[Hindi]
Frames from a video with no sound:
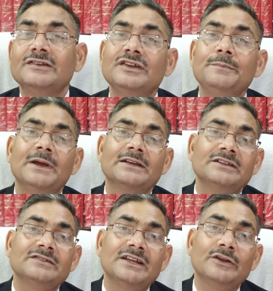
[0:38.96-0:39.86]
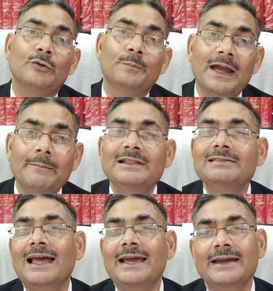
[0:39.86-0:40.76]
किसी व्यक्ति से रुपया
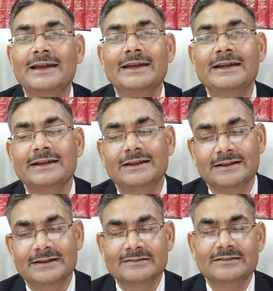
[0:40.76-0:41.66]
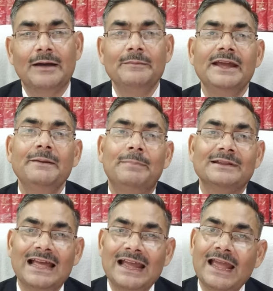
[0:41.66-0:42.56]
मिलता है तब ये
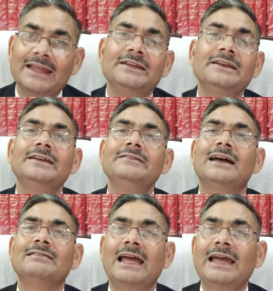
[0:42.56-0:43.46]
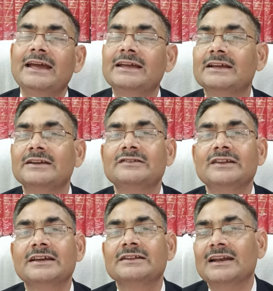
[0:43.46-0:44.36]
बताया ही नहीं जाता है कि
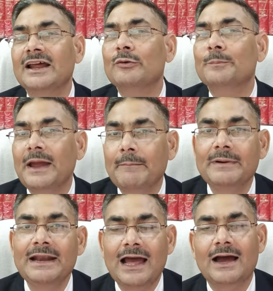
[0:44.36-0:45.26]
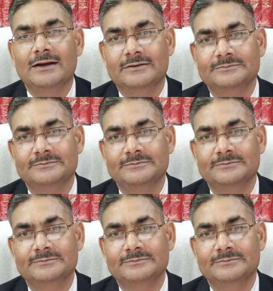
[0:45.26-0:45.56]
किससे कितना रुपया मिला